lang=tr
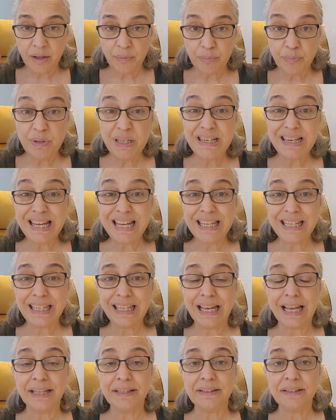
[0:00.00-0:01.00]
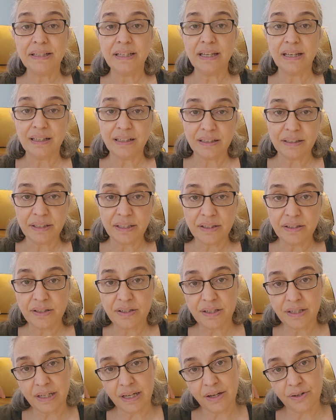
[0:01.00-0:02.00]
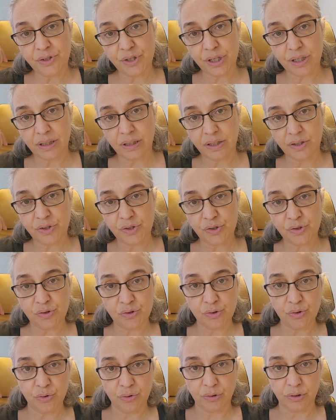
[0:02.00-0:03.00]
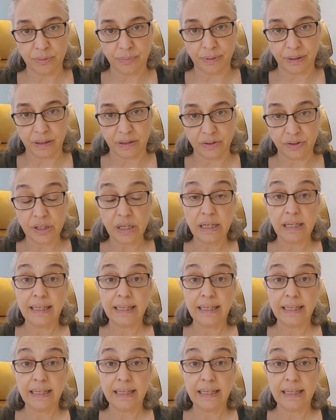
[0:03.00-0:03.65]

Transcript: birey kendi kehanetini gerçekleştiriyor olabilir.